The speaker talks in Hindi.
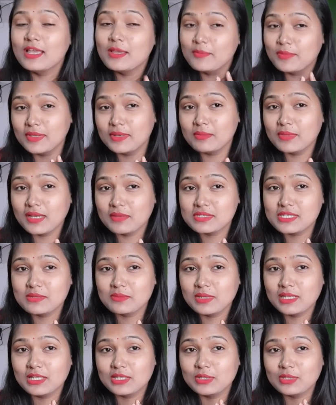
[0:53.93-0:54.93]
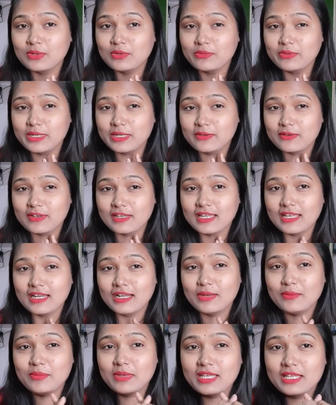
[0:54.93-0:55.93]
फिर मैं आपसे मिलती हूँ वीडियो के
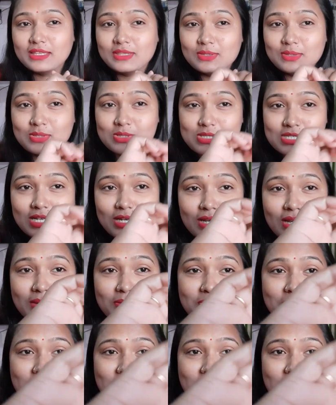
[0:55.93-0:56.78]
एंड में तो चलो आप